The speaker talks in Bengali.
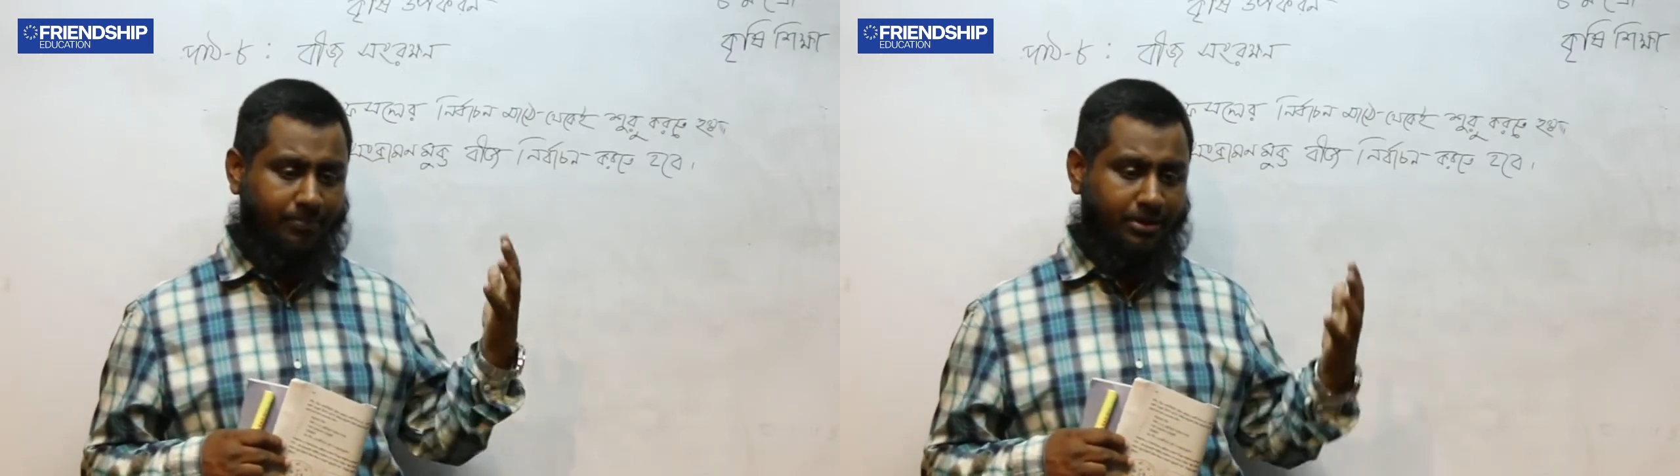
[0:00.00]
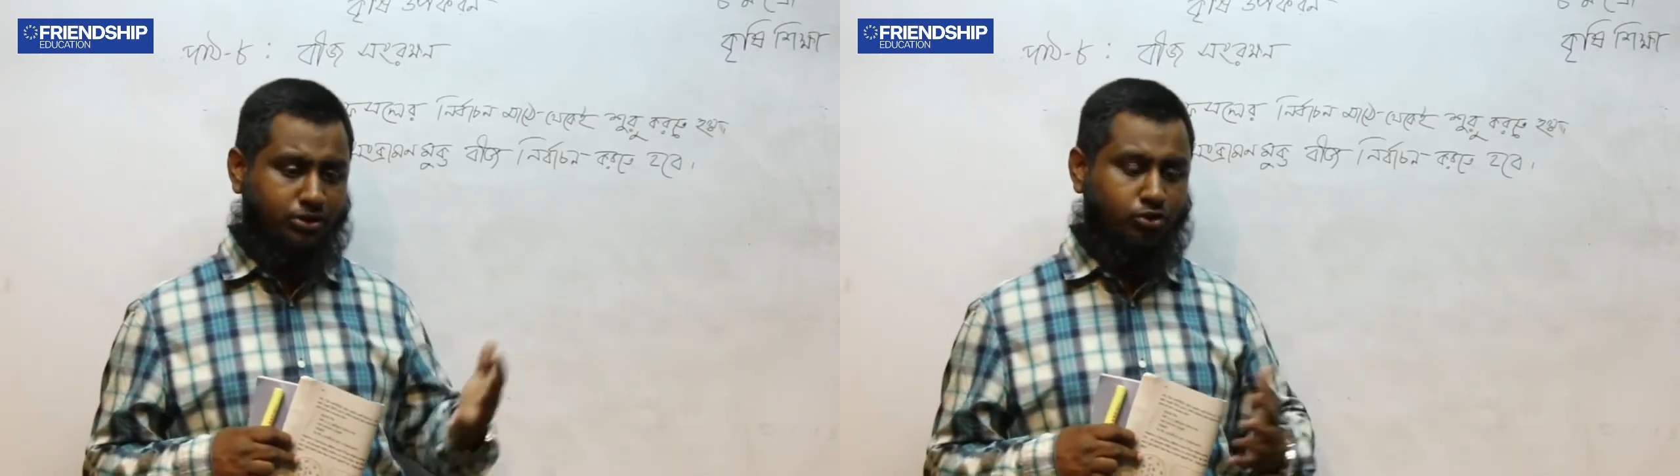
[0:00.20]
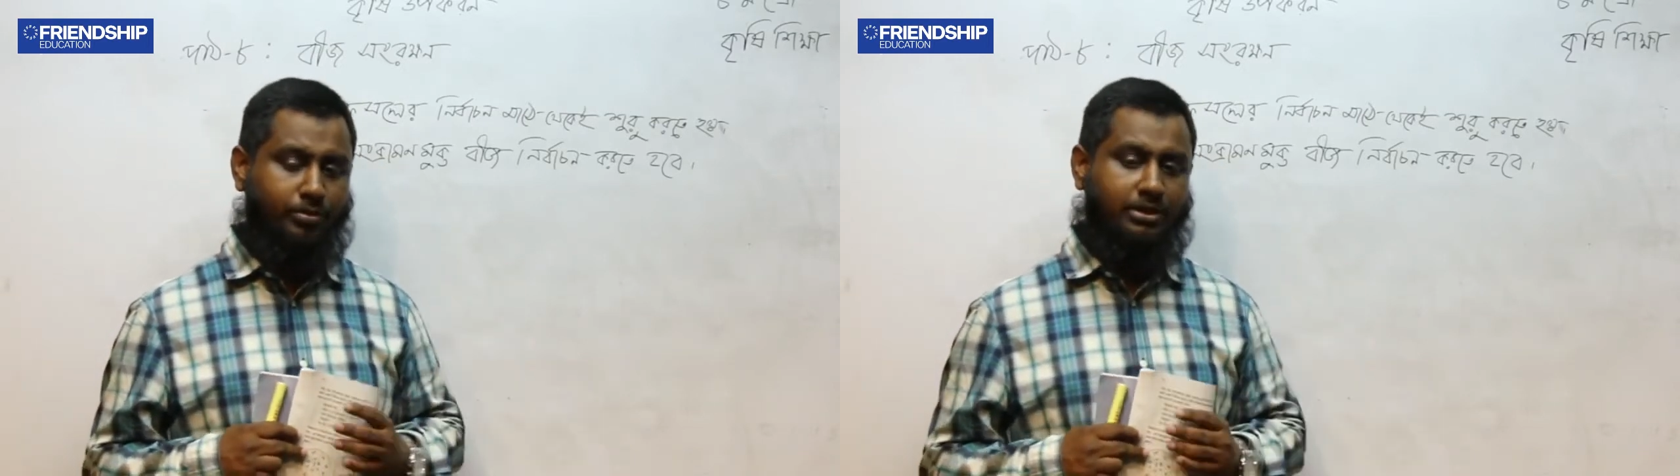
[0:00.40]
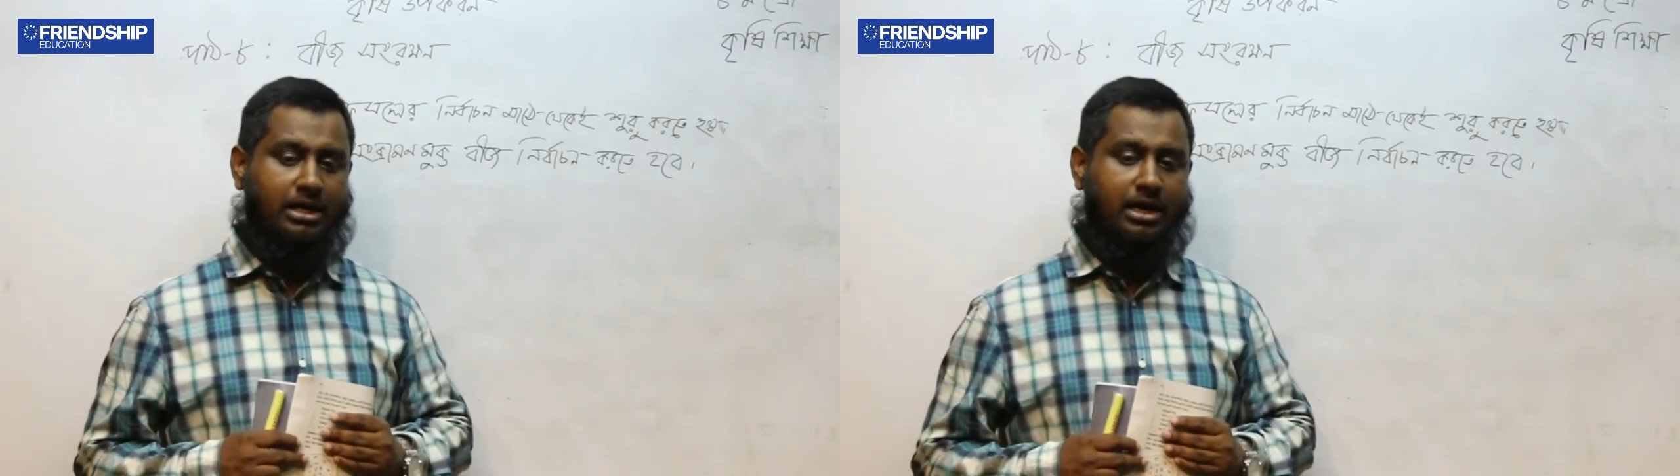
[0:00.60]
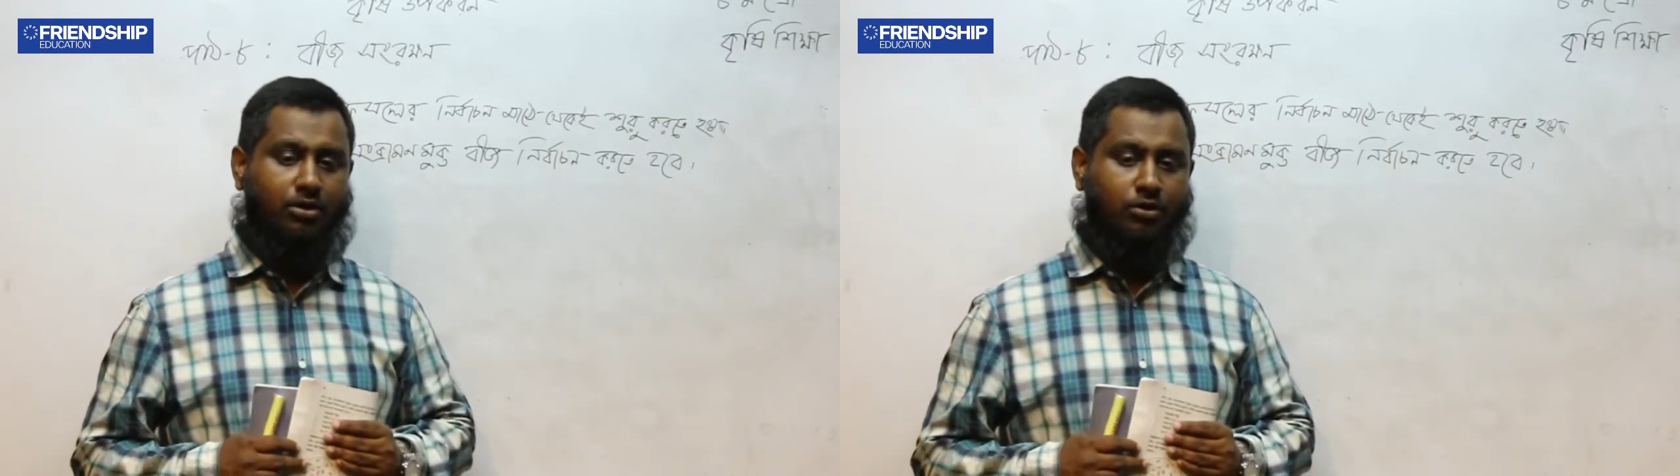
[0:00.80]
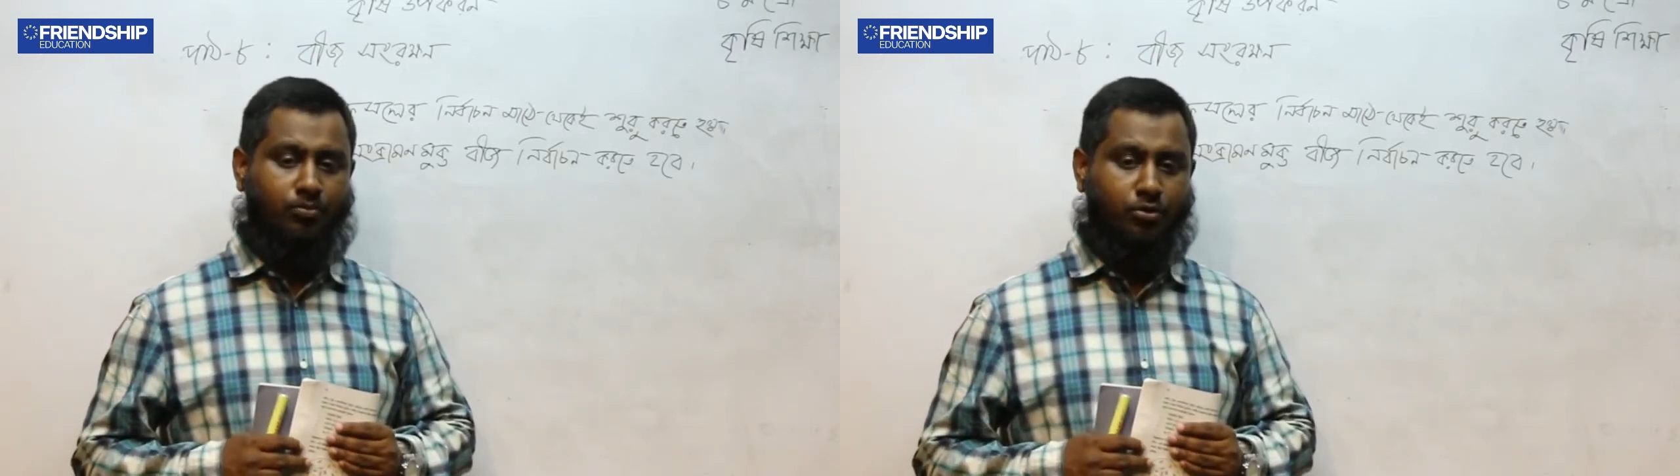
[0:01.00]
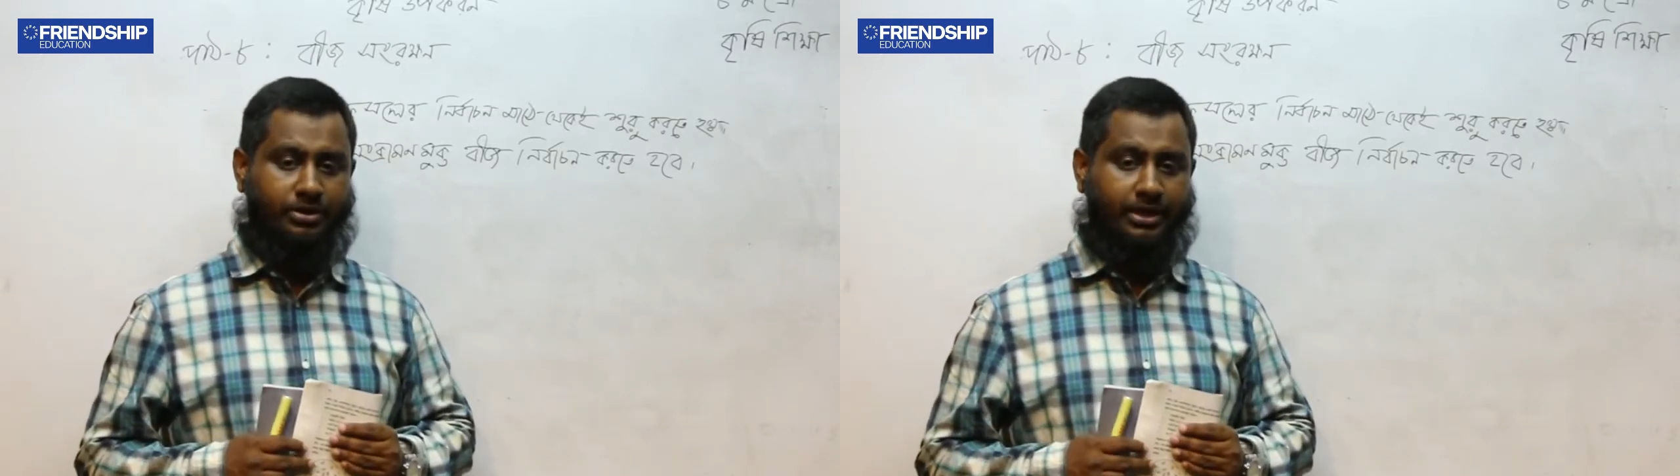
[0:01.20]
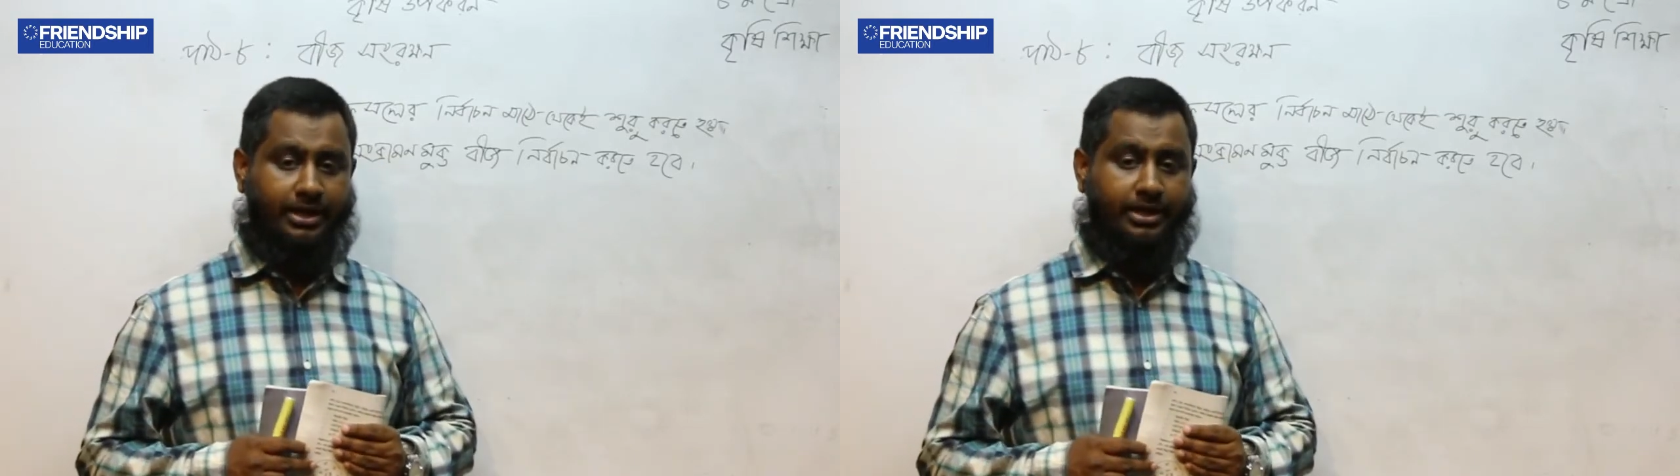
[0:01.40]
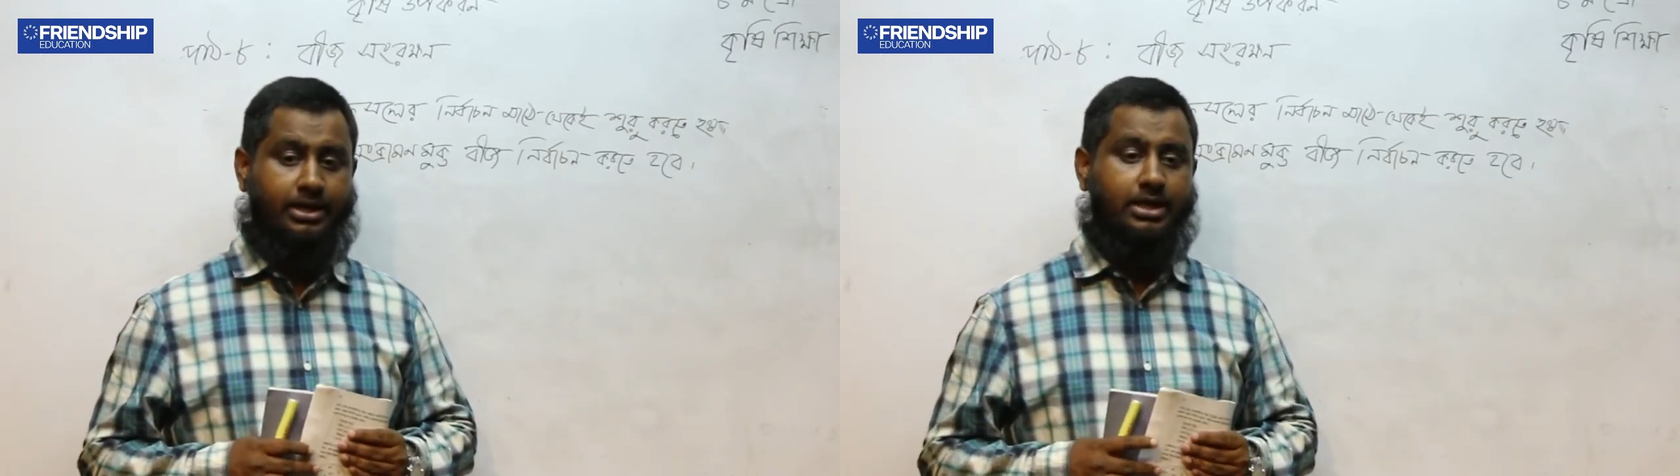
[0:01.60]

বীজ জমিতে লাগানোর পর থেকে